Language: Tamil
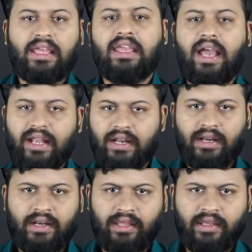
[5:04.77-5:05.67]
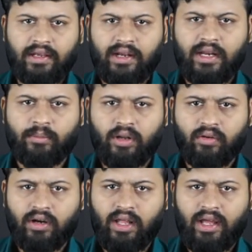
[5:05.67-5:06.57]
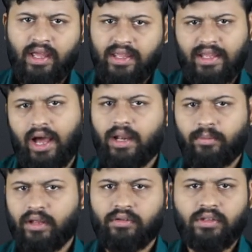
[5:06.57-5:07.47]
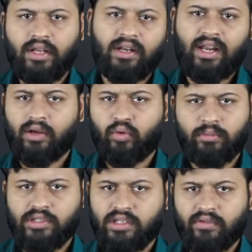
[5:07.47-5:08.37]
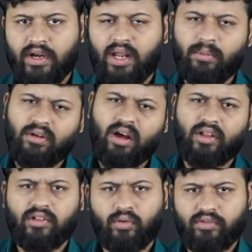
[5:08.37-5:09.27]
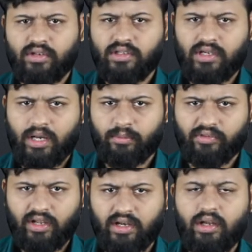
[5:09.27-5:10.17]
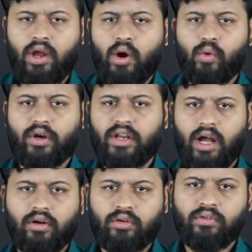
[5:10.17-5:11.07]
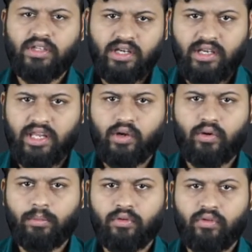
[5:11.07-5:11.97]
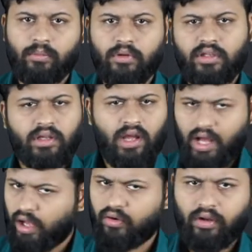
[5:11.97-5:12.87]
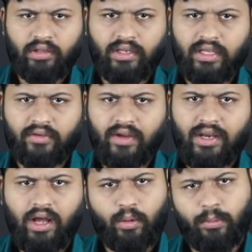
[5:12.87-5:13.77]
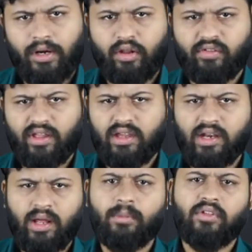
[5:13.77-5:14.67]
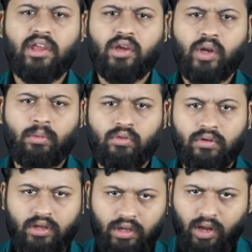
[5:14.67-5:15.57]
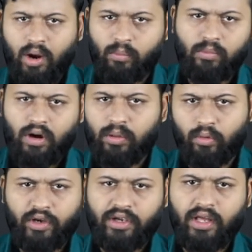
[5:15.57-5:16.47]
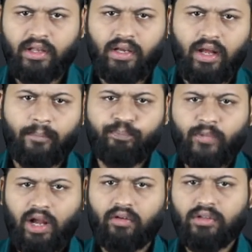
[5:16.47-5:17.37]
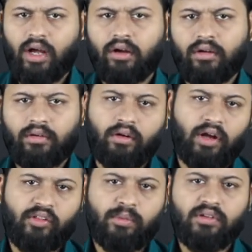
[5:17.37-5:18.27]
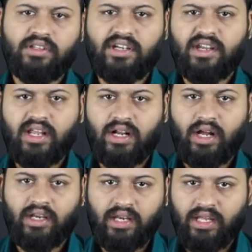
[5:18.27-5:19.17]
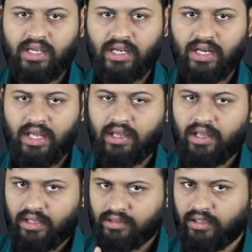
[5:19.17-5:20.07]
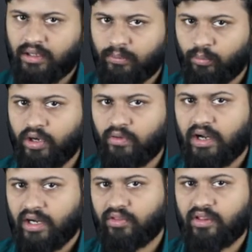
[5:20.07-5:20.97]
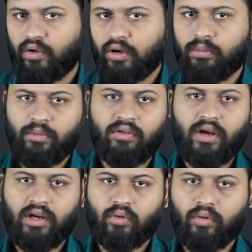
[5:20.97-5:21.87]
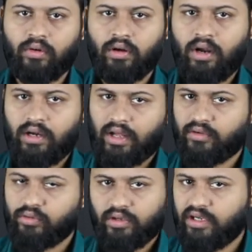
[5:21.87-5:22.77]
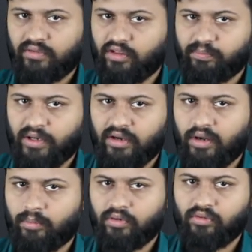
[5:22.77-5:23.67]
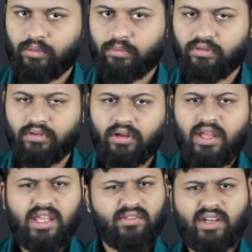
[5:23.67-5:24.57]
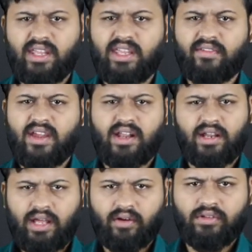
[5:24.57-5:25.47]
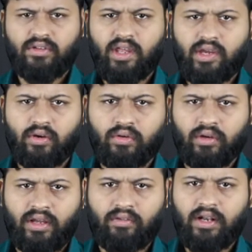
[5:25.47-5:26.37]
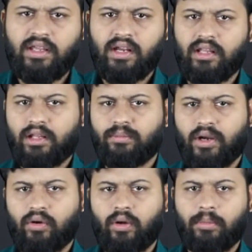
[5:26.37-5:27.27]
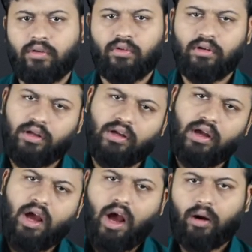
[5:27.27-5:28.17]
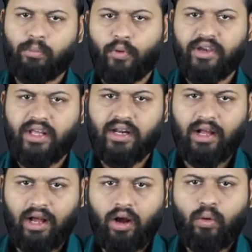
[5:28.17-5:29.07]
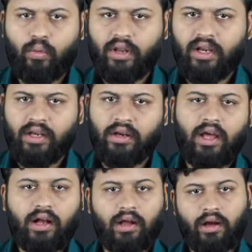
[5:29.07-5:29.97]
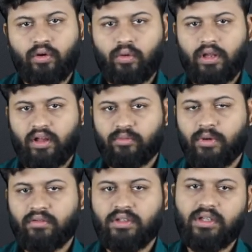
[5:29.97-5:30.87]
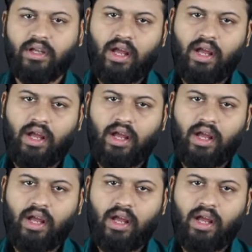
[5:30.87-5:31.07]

இங்கே யாரெல்லாம் இருக்கீங்க கல்யாணம் பண்ணவங்கலாம் யாருமே வந்து என்ன நல்ல குடும்பத்துலேருந்து வரல அப்படின்னு ஆச்சா ஓச்சான்னு திட்ட ஆரம்பிச்சாரு உடனே அகு வந்து நீ நிற்கணும் அப்படின்னு சொல்லும்போது அகு அது நிற்கவே இல்லை அவள் பாட்டுக்கு சைக்கிள் நாம் ஜெயிக்கணும் அப்படின்னு சொல்லிட்டு முன்னாடி ஓட்டிகிட்டே இருக்கிறா அவன் வந்து அவன் ஹஸ்பண்ட் வந்து திட்டிகிட்டே இருக்கான் நீ நிற்கல இந்த முடிவு கடைசியோட முடிவாக இருக்கும் நான் வந்து உன்னை டிவோர்ஸ் பண்ணிவிடும் அப்படின்னு சொல்லும்போதும் இவன் நிற்கவே இல்லை நான் வந்து ஜெயிக்கணும் என் வாழ்க்கையில் ஏதாவது பண்ணணும் அப்படின்னு சொல்லிட்டு அவள் போயிட்டே இருக்கா உடனே என்னென்னா அகுவோட ஹஸ்பண்ட் வந்து